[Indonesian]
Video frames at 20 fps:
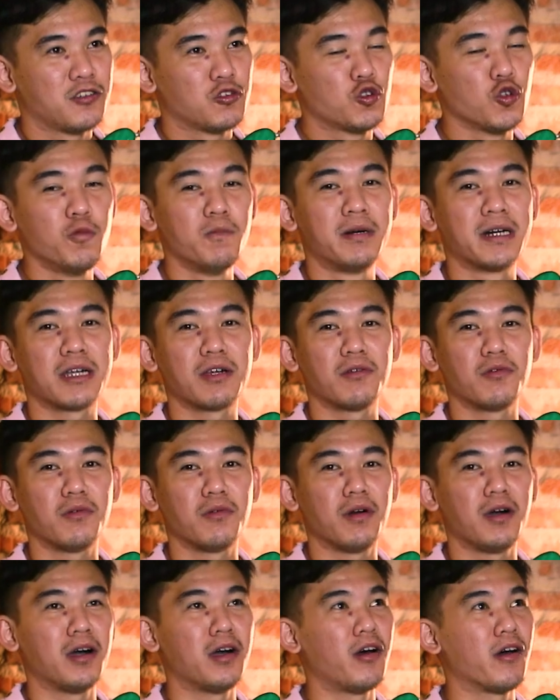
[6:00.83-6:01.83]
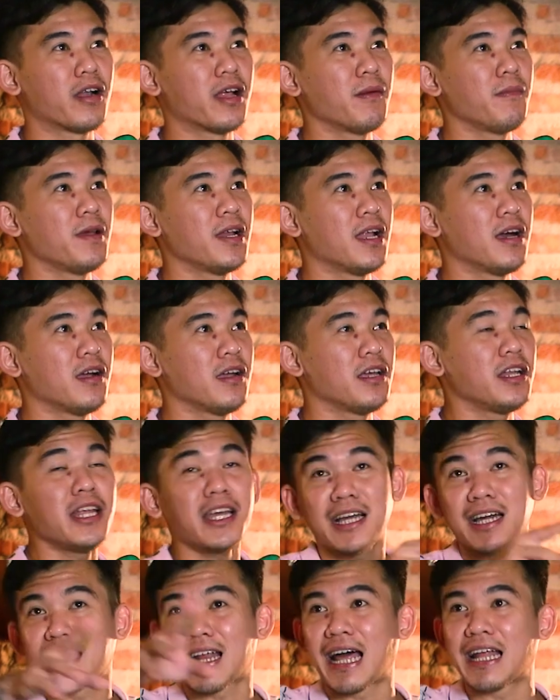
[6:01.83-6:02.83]
sumber uh, orang bilang
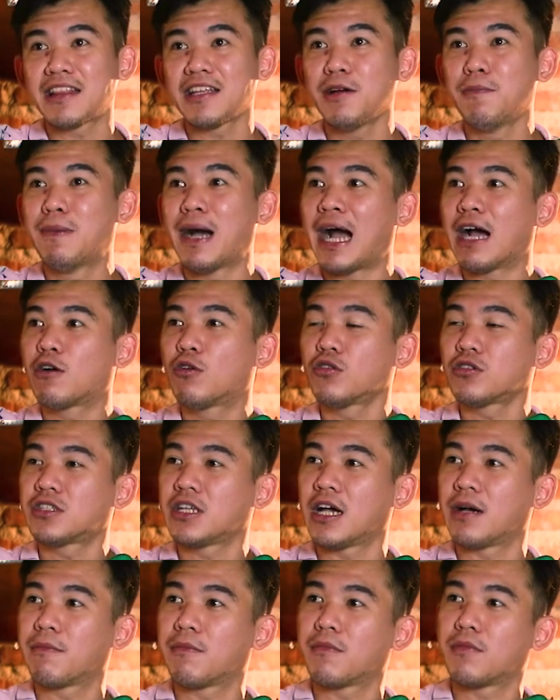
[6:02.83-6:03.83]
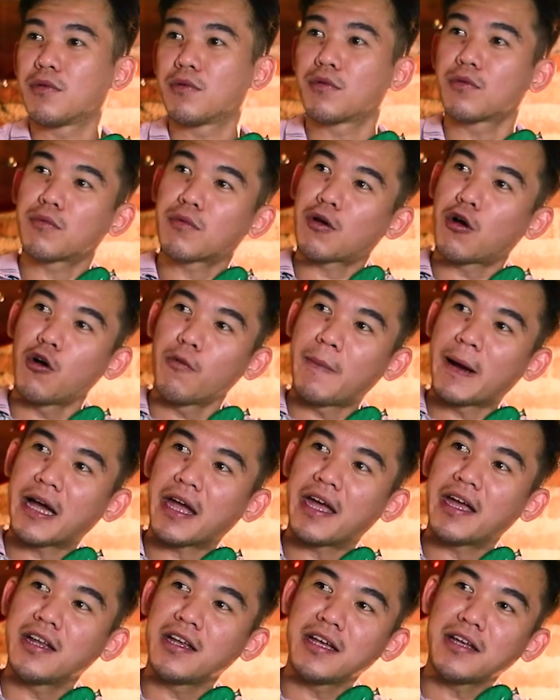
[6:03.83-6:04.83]
ini kerannya bagus ya kok
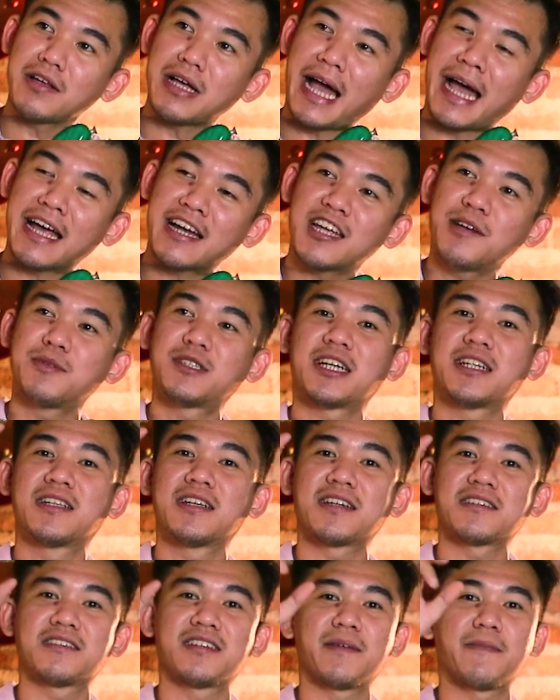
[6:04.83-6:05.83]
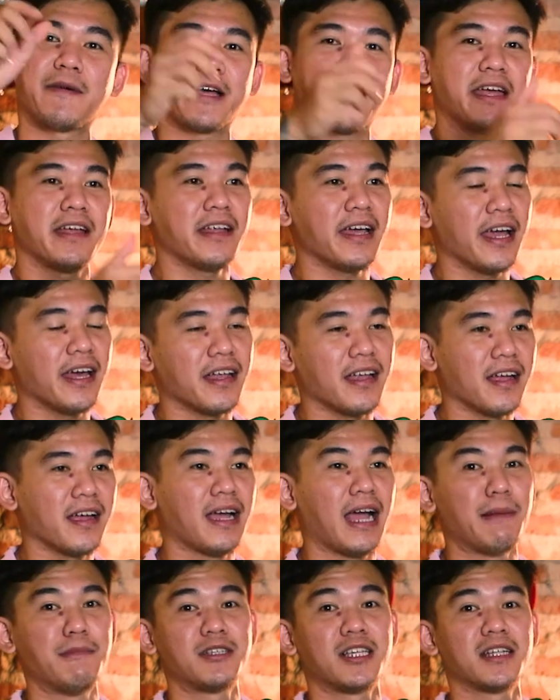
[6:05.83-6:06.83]
pakai ini airnya bisa deras ya pakai ini airnya
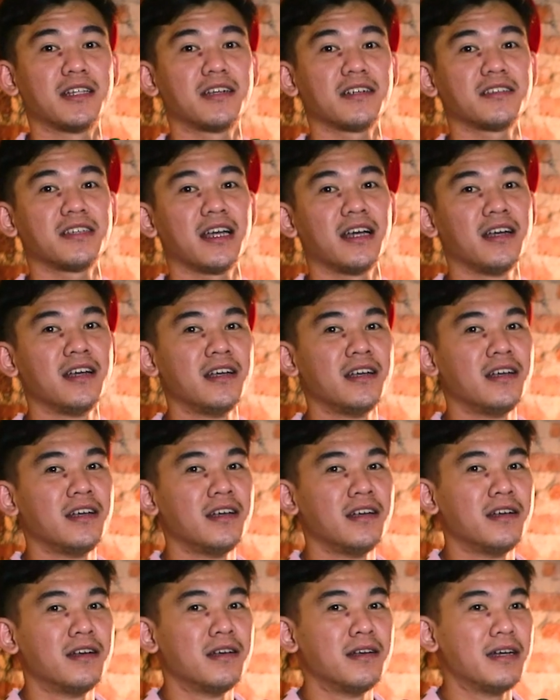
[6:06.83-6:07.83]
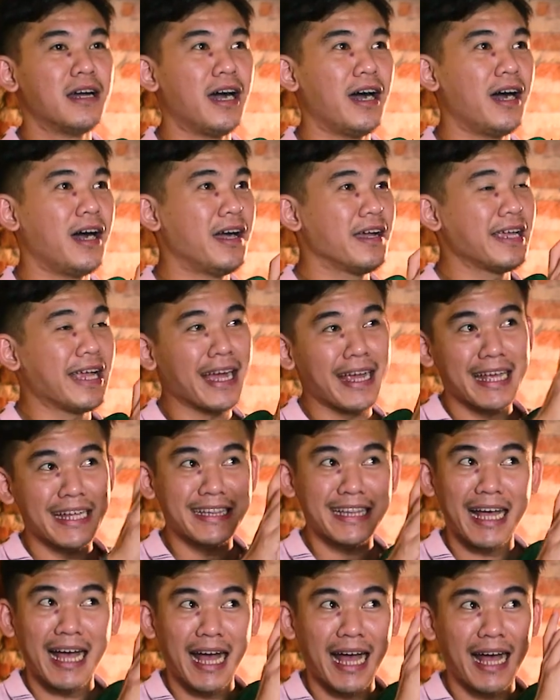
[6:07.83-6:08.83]
nggak bisa deras ya uh, yang
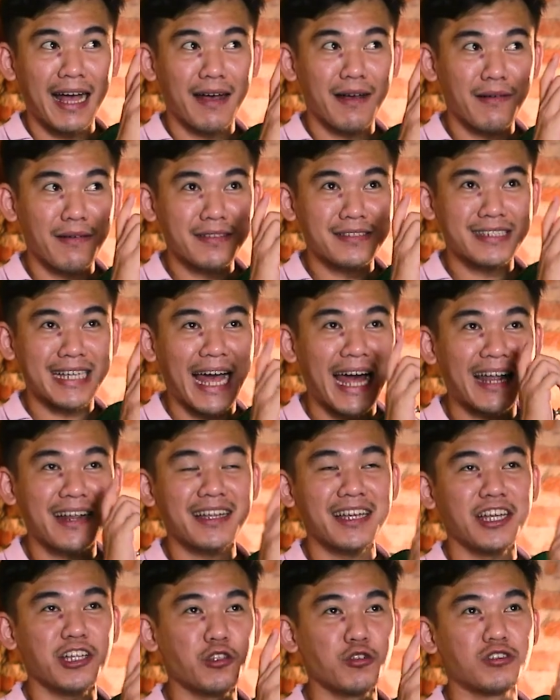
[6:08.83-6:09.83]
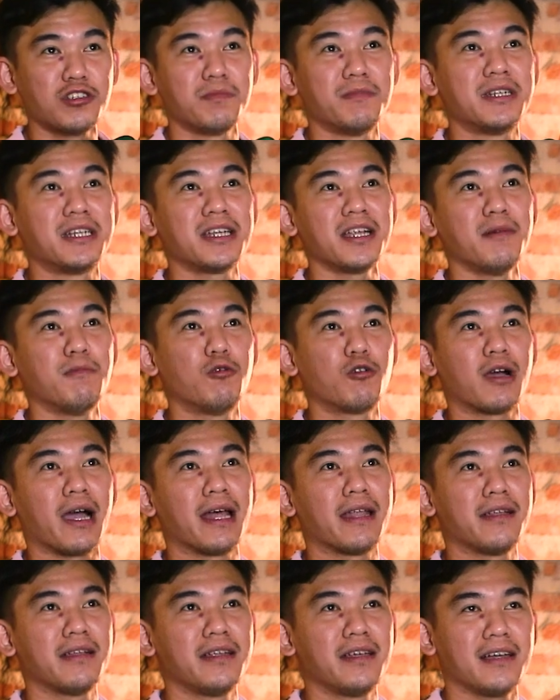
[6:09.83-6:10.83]
kita cari itu sebenarnya
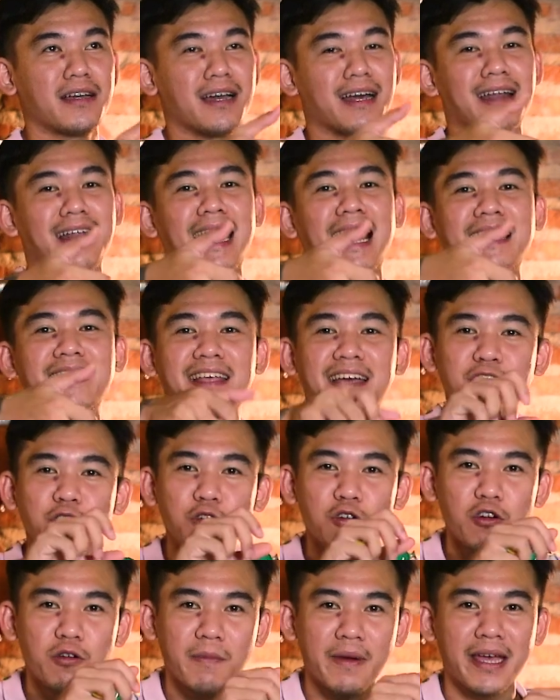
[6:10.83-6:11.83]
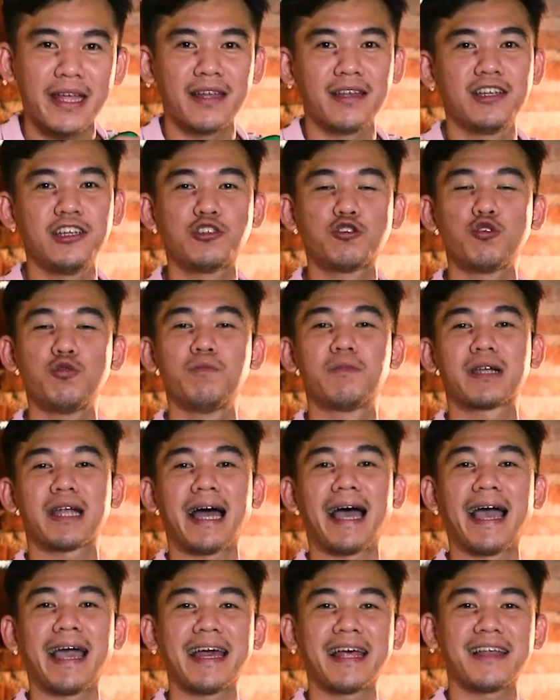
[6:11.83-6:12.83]
bukan di kerannya dulu men di sumber
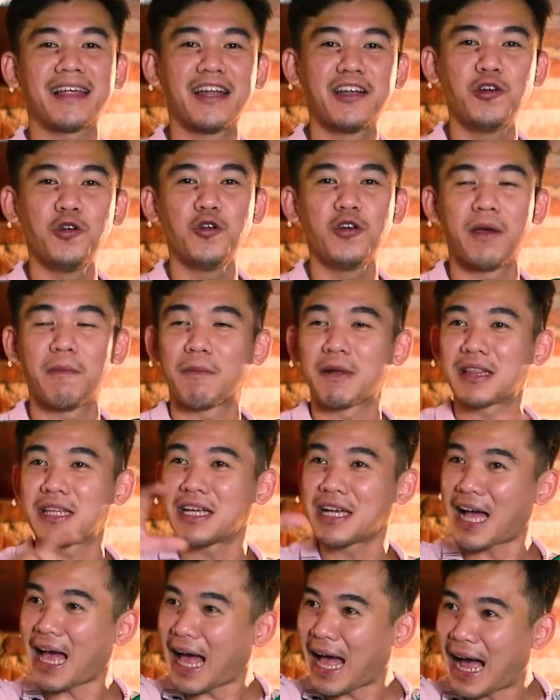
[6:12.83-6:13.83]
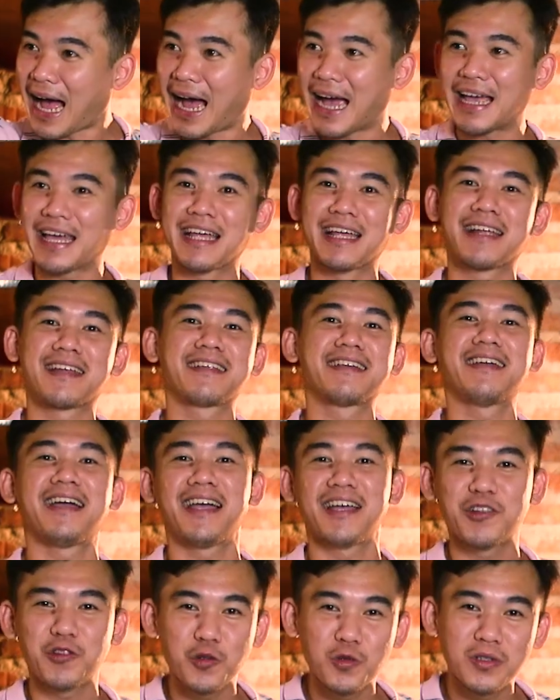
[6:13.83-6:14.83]
airnya dulu yang penting
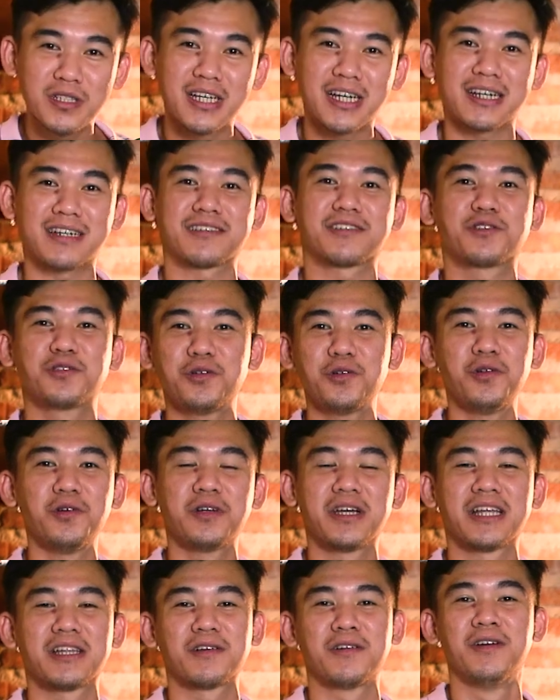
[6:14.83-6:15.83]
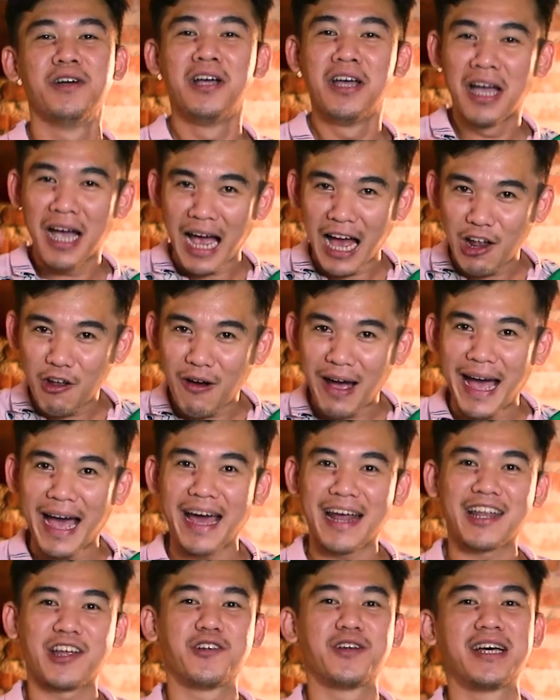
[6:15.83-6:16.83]
airnya itu deres dulu gitu kalau
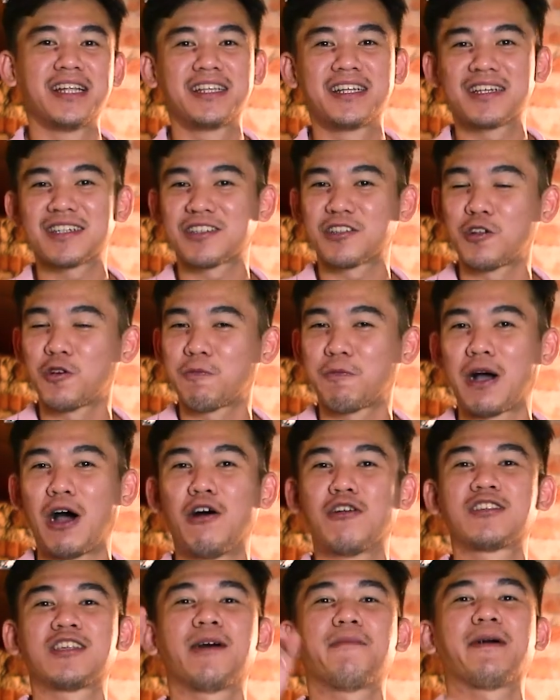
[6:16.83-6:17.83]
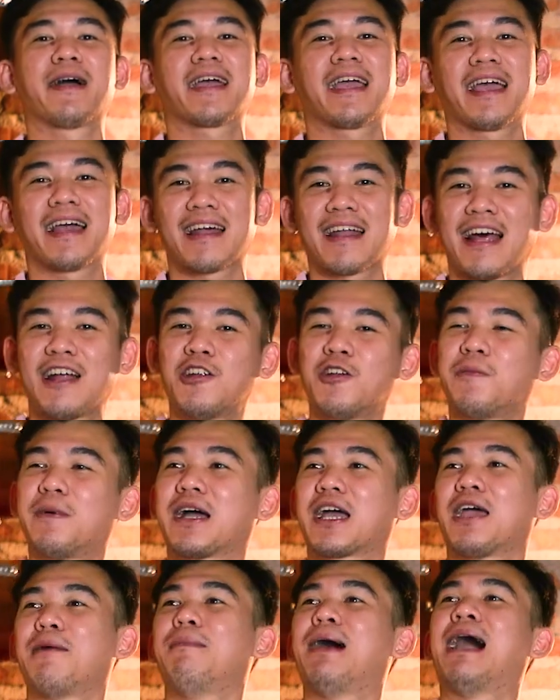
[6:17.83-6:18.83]
airnya udah deres lu nggak usah pakai keran lu
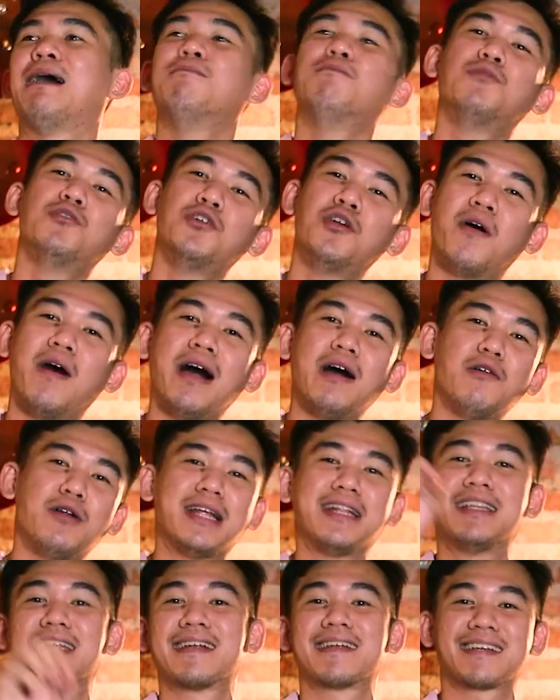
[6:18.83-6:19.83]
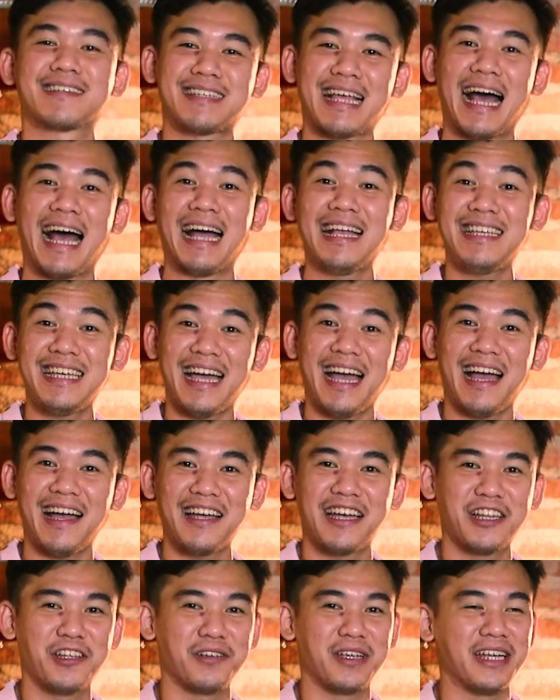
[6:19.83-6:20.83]
pakai bambu doang udah deres
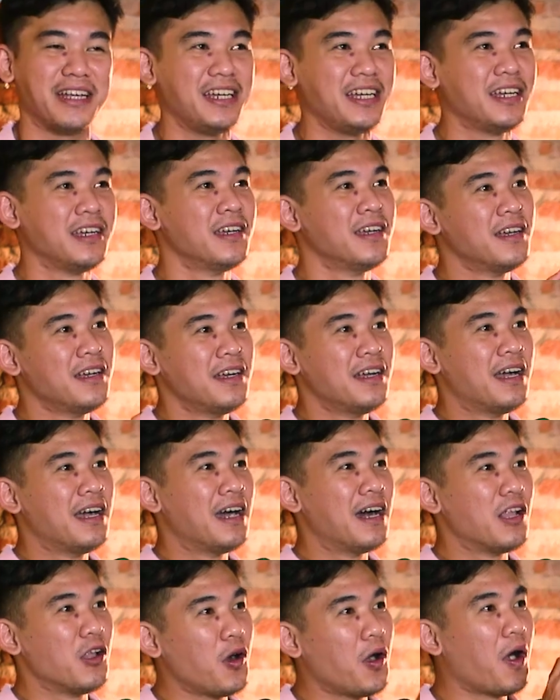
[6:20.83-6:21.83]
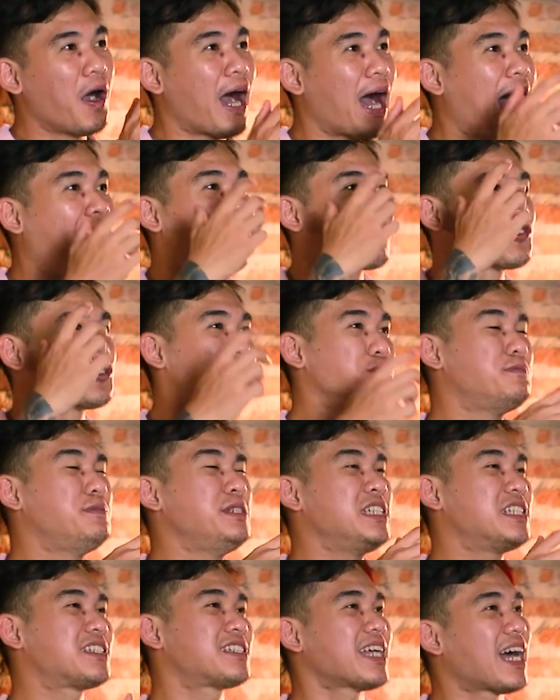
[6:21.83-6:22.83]
aja gitu jadi lo harus
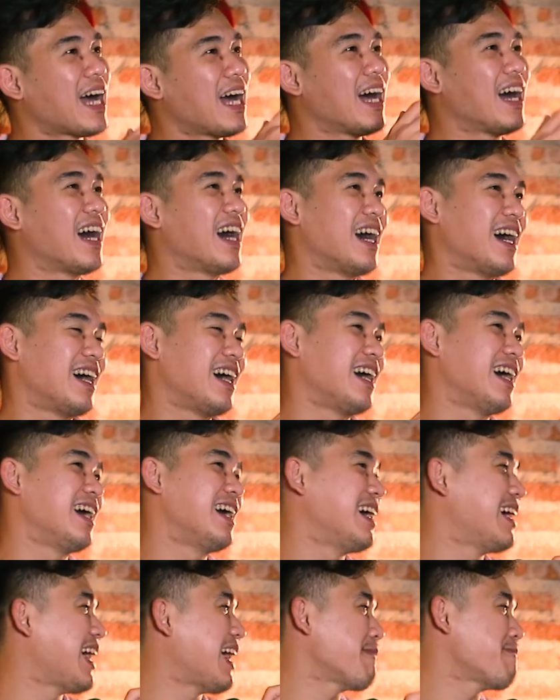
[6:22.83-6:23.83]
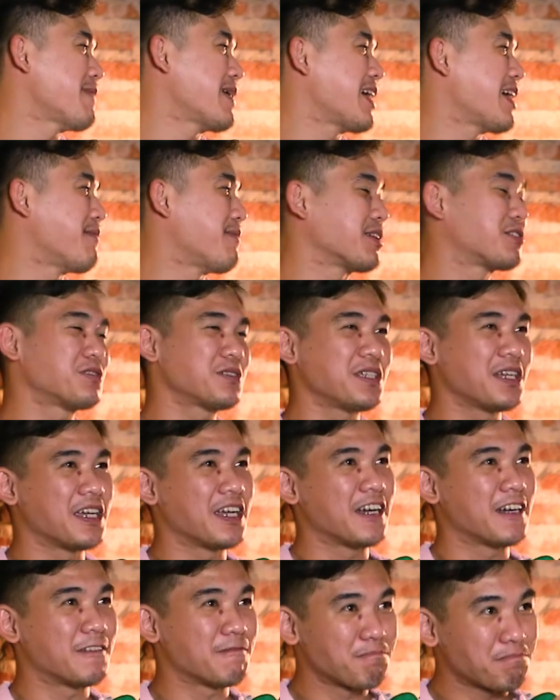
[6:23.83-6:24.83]
bisa uh, apa ya maksudnya
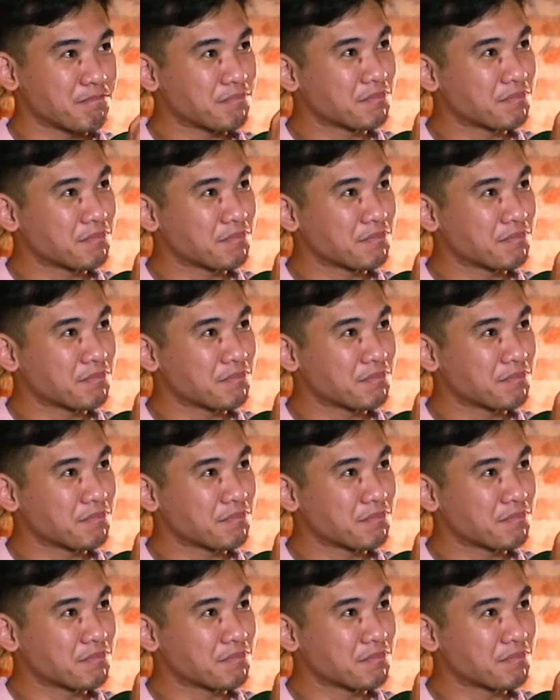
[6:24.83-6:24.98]
ya